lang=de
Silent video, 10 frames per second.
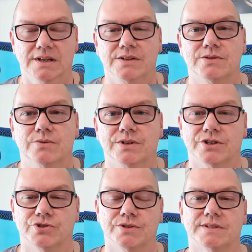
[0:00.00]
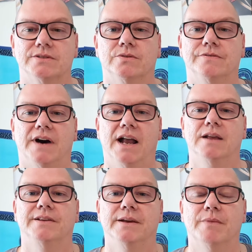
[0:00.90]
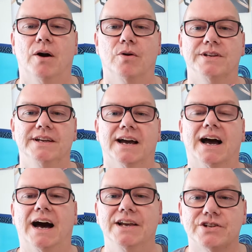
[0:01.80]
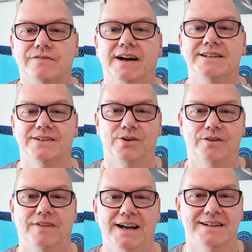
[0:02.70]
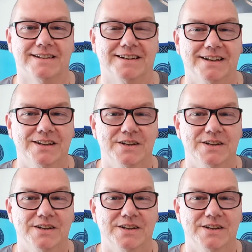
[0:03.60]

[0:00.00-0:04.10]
zu unterstützen und vor allem auch die Reichweite noch weiter zu